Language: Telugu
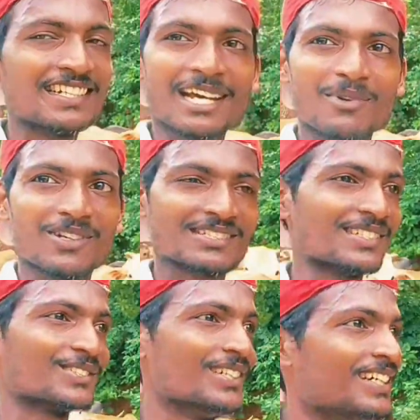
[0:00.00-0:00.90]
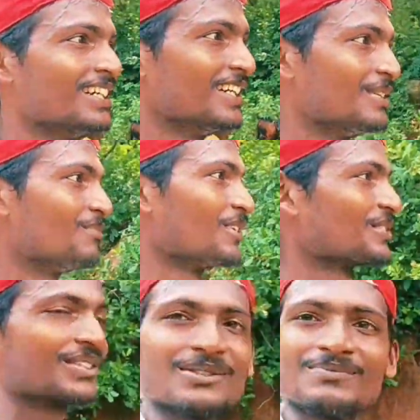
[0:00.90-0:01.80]
టైంలో వస్తారు
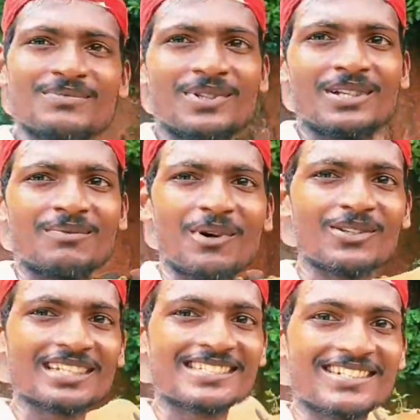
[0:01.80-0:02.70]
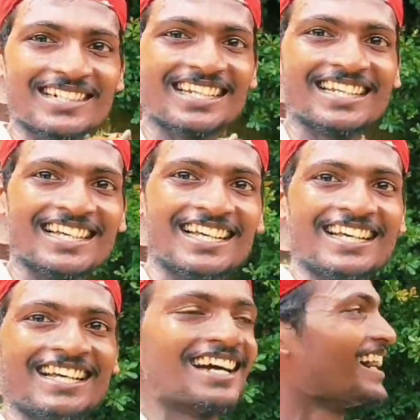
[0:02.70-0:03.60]
మొత్తం మౌంటైన్స్లోని
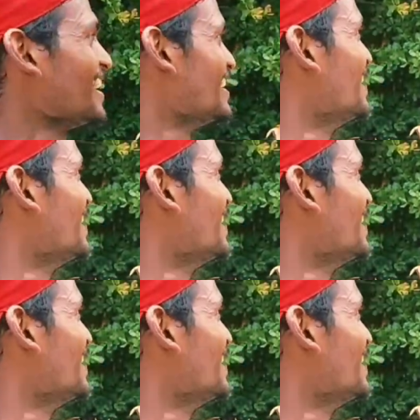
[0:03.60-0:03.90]
హాయ్